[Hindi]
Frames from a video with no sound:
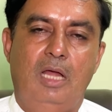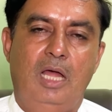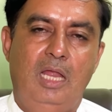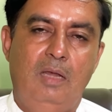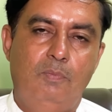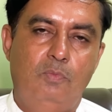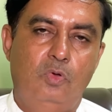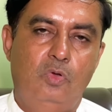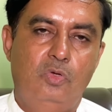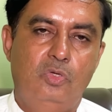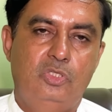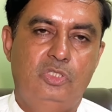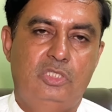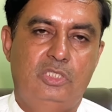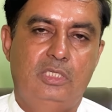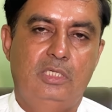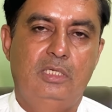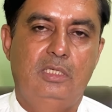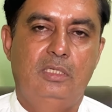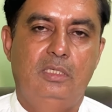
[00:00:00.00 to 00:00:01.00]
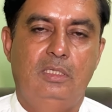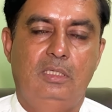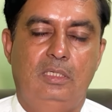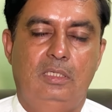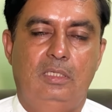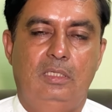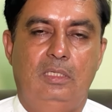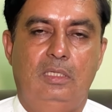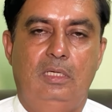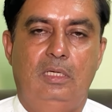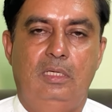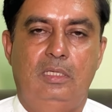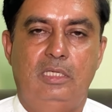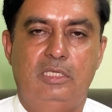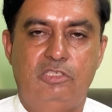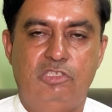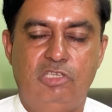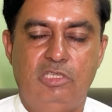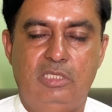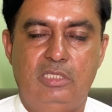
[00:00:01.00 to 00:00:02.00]
आलमोस्ट
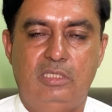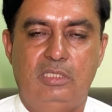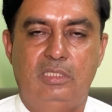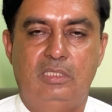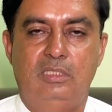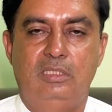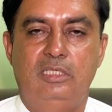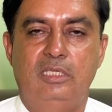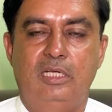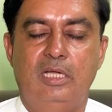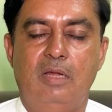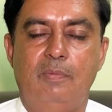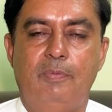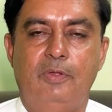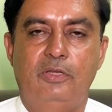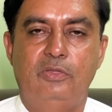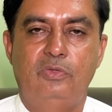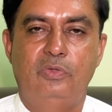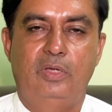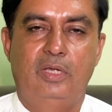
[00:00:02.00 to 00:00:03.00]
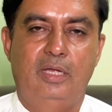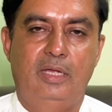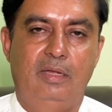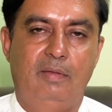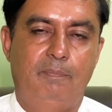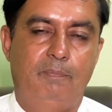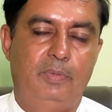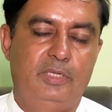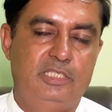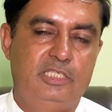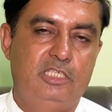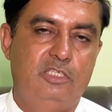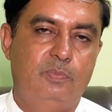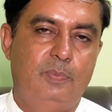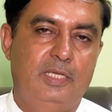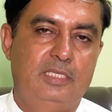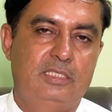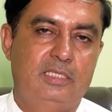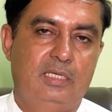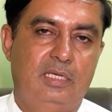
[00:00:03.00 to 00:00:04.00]
किसी जगह पर जो है पच्चीस
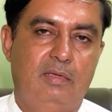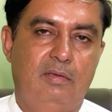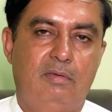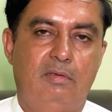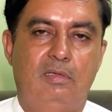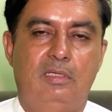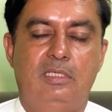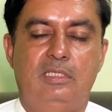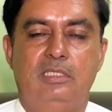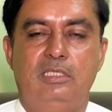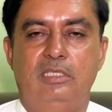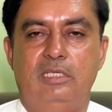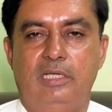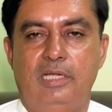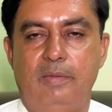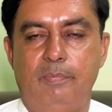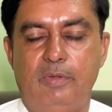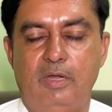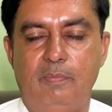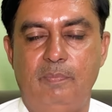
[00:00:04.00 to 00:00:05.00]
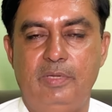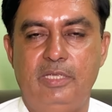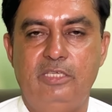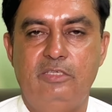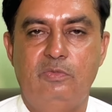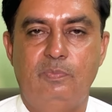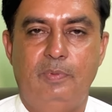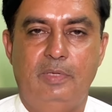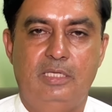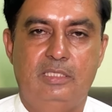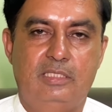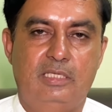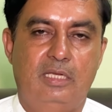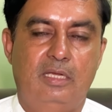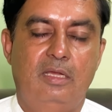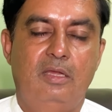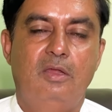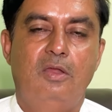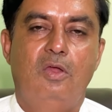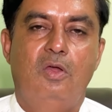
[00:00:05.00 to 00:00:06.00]
पैसे किसी जगह पर बीस पैसे
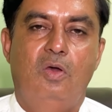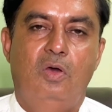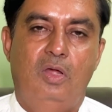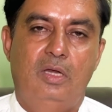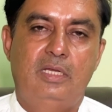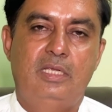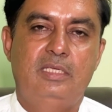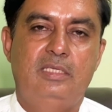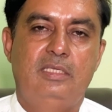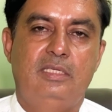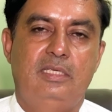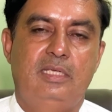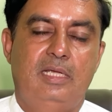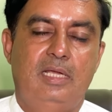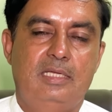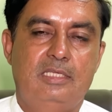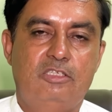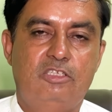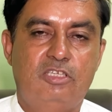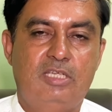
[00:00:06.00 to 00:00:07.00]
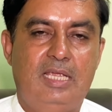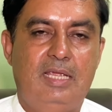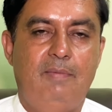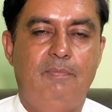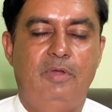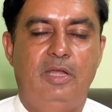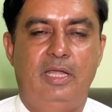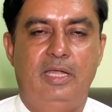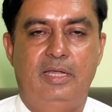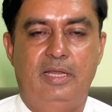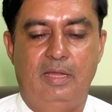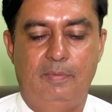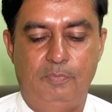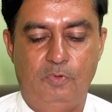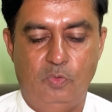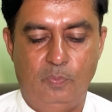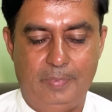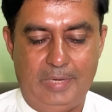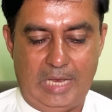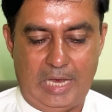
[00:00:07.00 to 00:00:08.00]
और किसी जगह सेम रेट
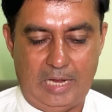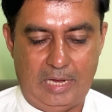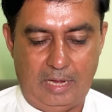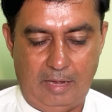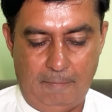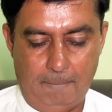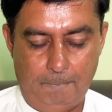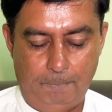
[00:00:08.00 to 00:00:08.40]
आपको मिलेंगे